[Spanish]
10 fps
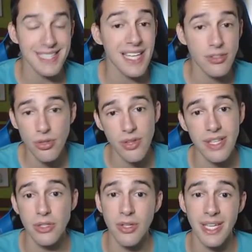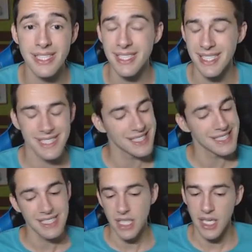Estas 11 victorias
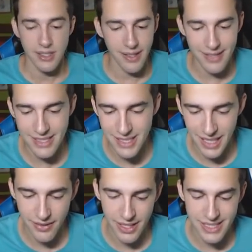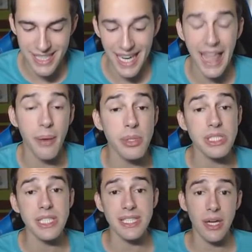da bastante rabia. Así que nada, vamos a
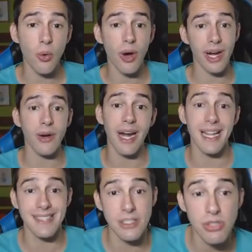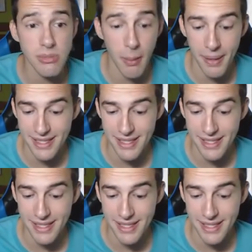intentar jugar ahora las tres últimas